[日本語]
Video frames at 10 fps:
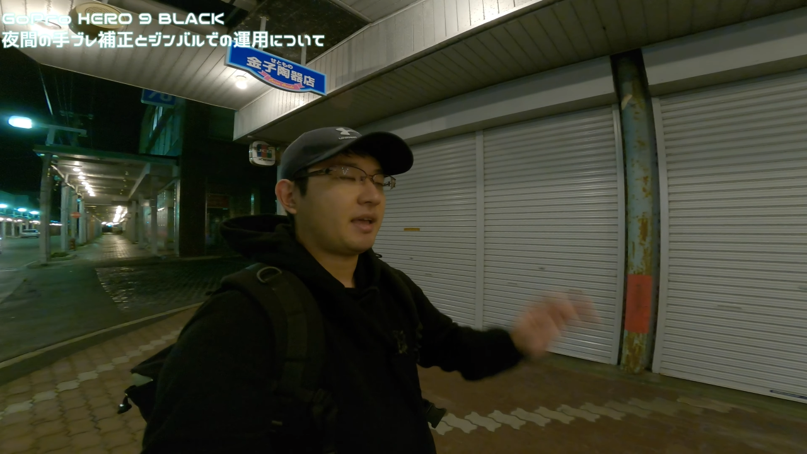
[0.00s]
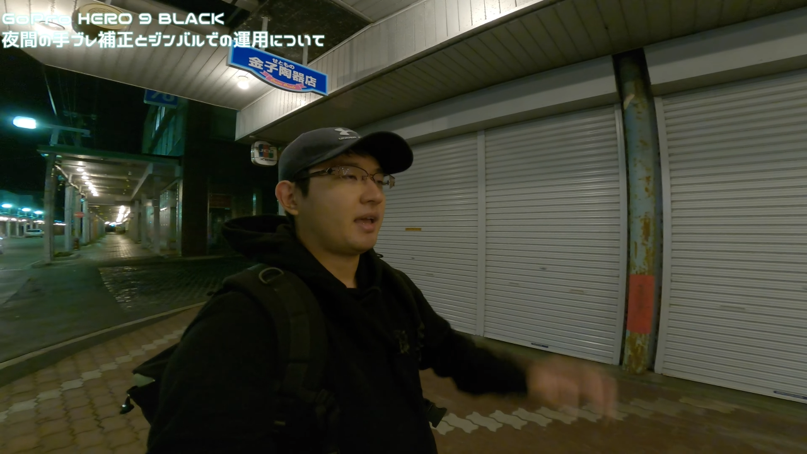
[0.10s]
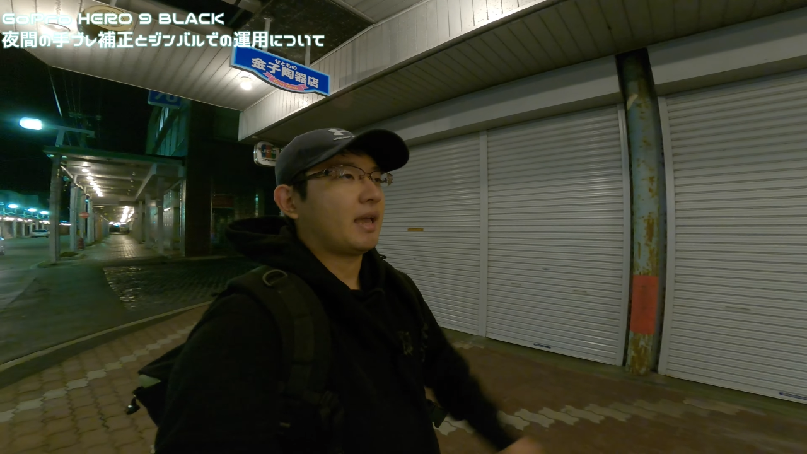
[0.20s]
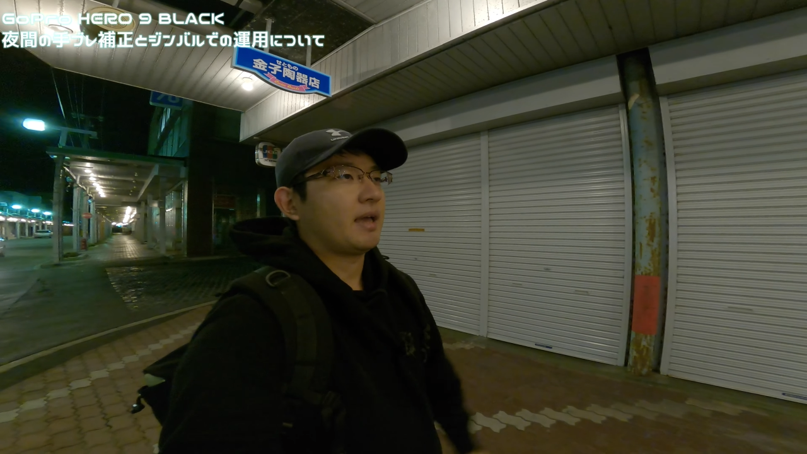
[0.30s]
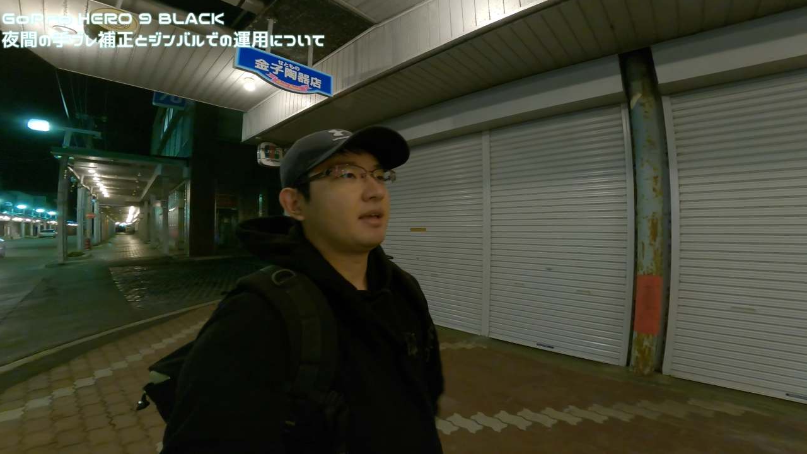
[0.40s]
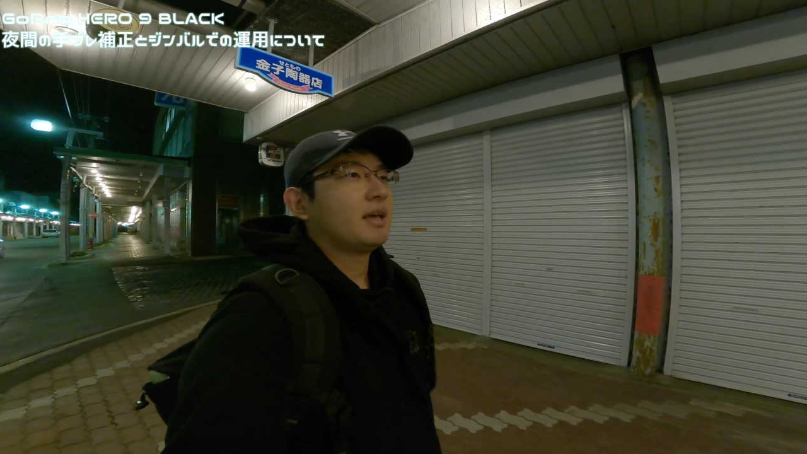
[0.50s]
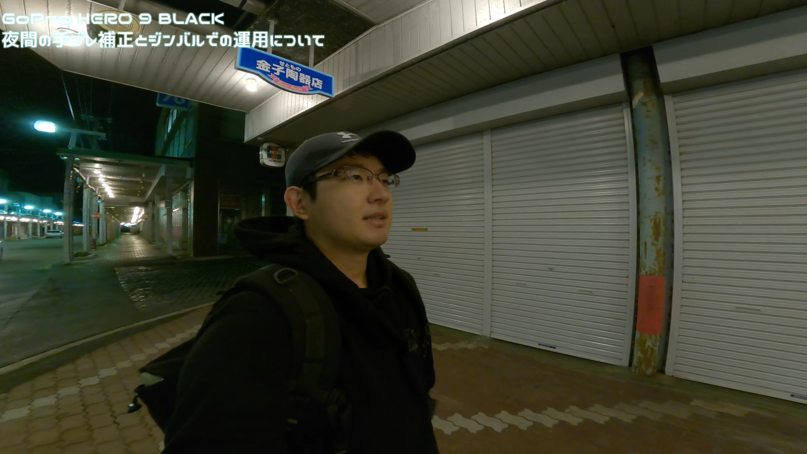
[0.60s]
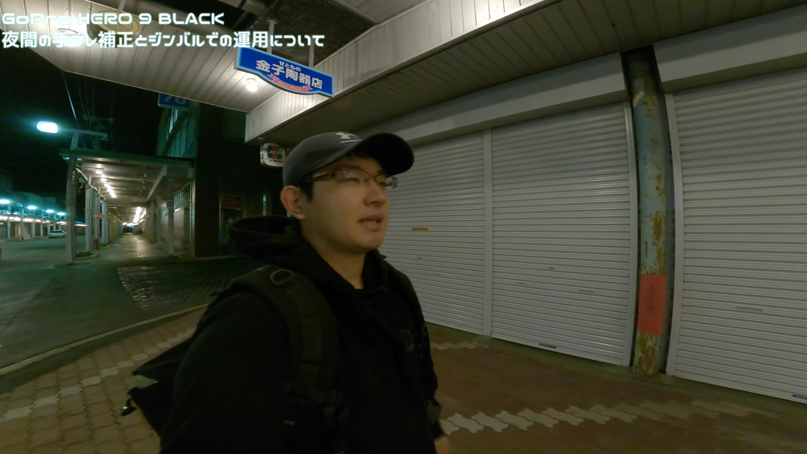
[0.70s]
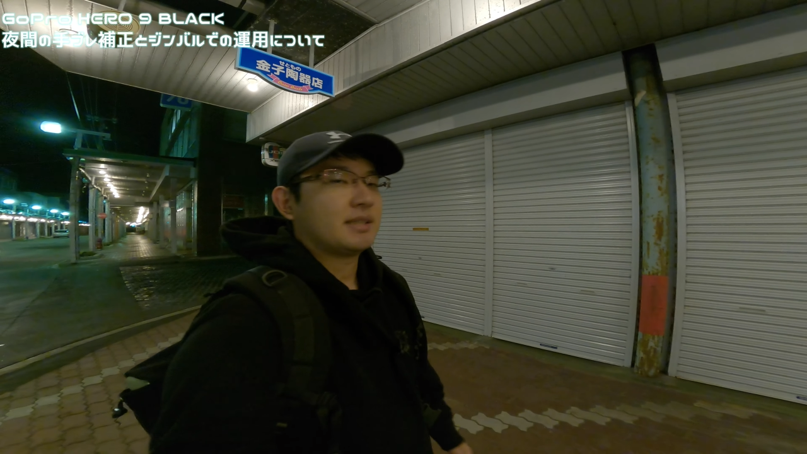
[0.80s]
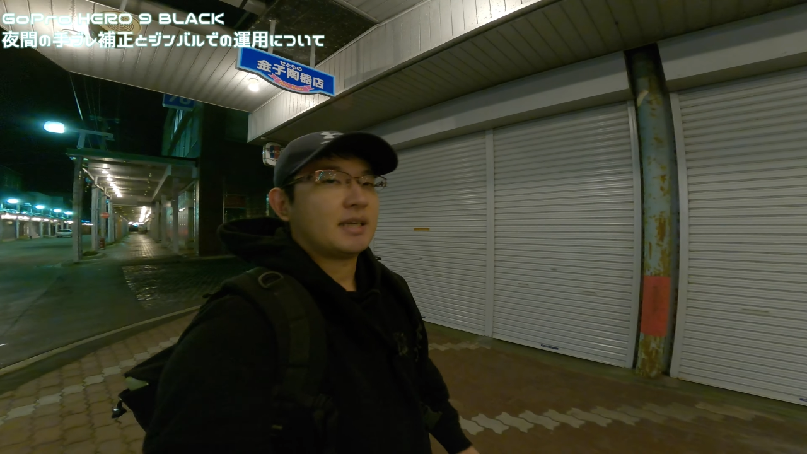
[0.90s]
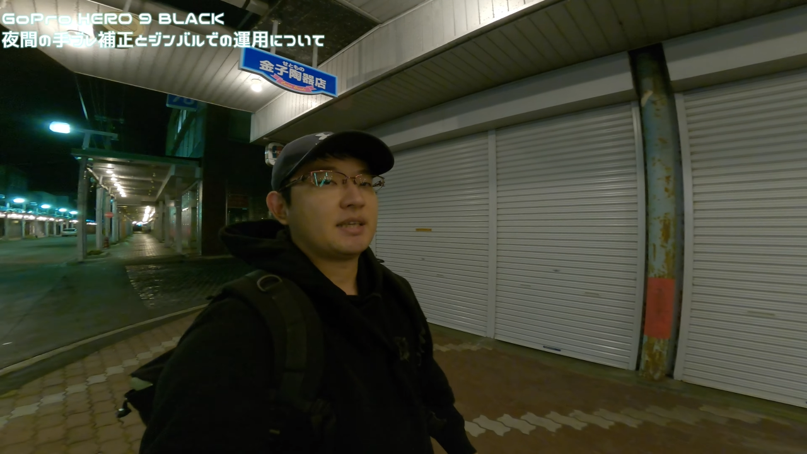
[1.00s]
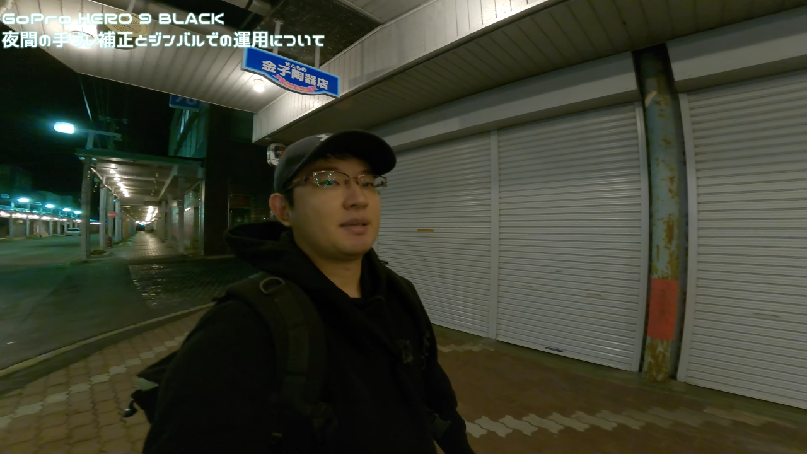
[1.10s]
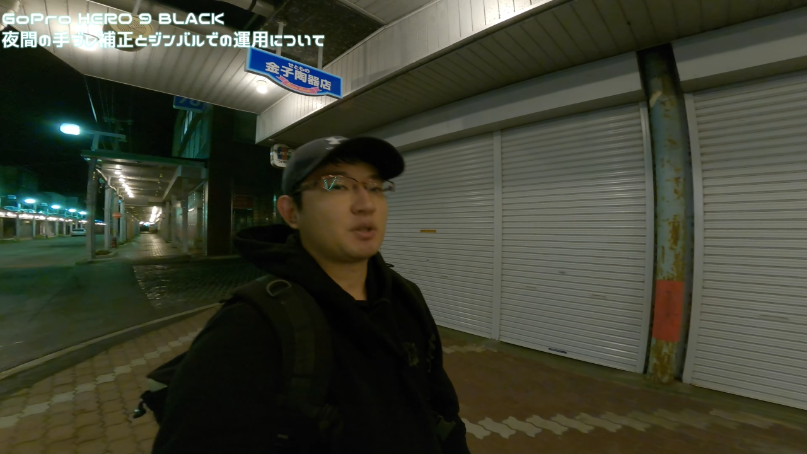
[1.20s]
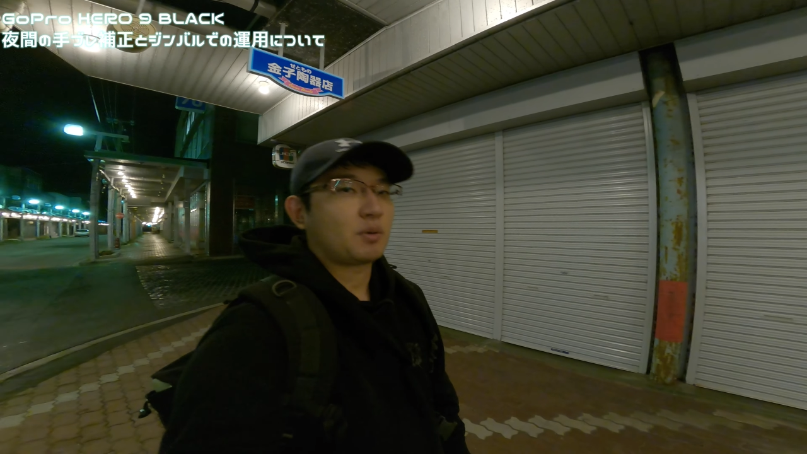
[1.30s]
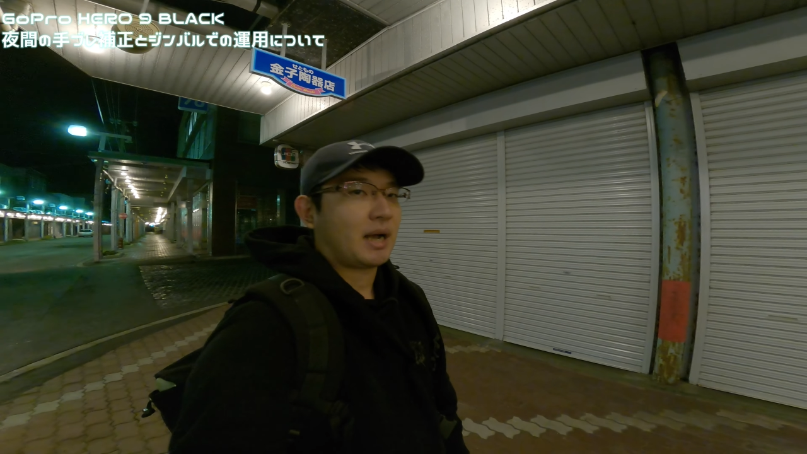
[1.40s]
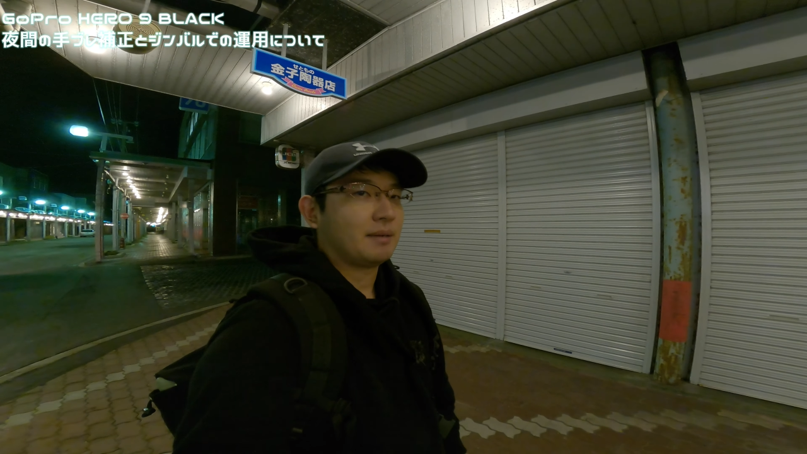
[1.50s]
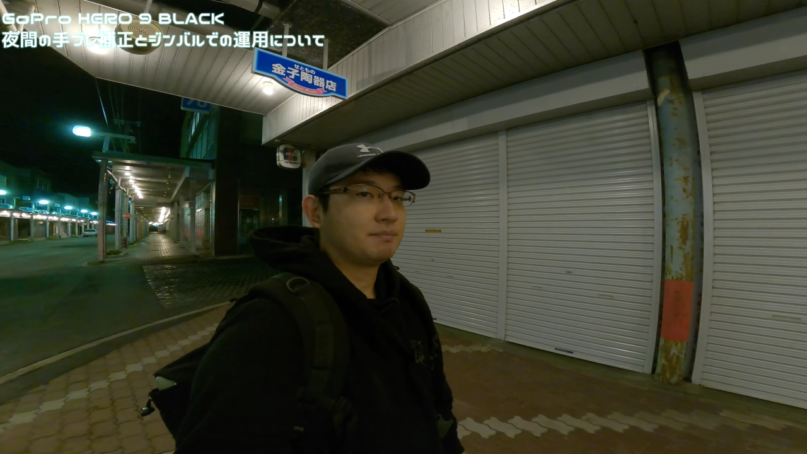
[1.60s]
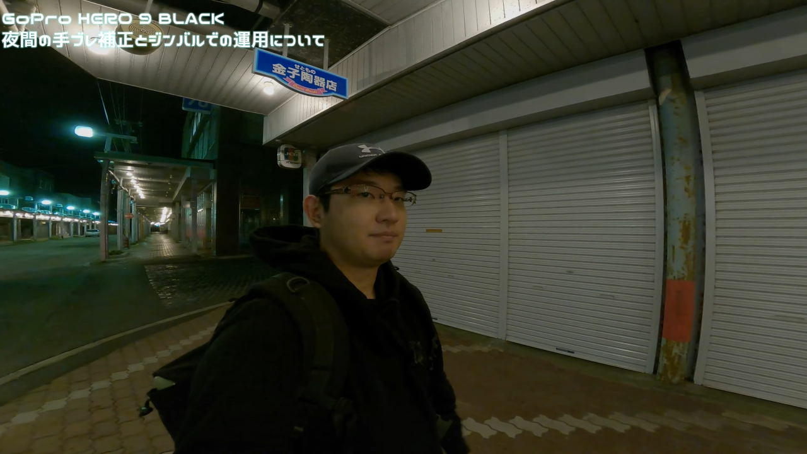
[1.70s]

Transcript: えー、撮影していきましょうか